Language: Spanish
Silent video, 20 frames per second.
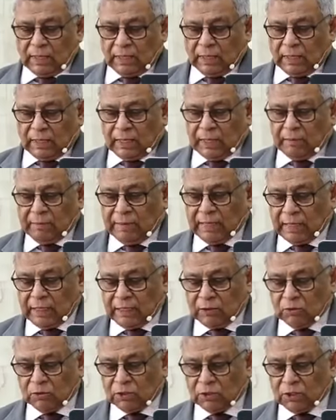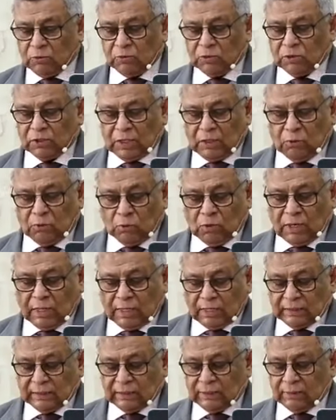Evangelio según San
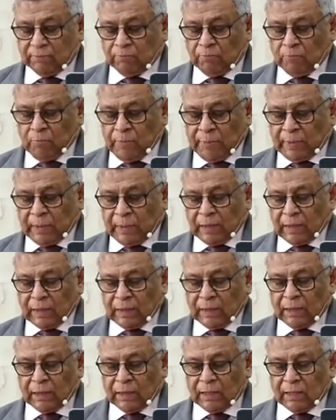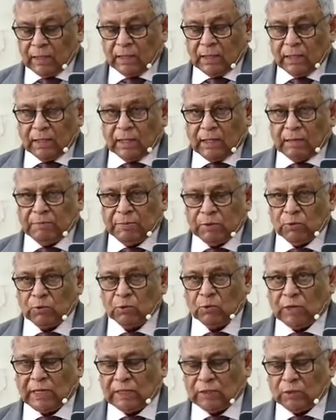Lucas,
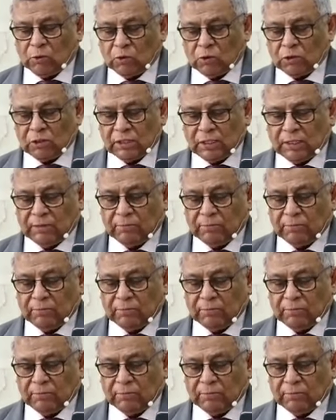capítulo 14,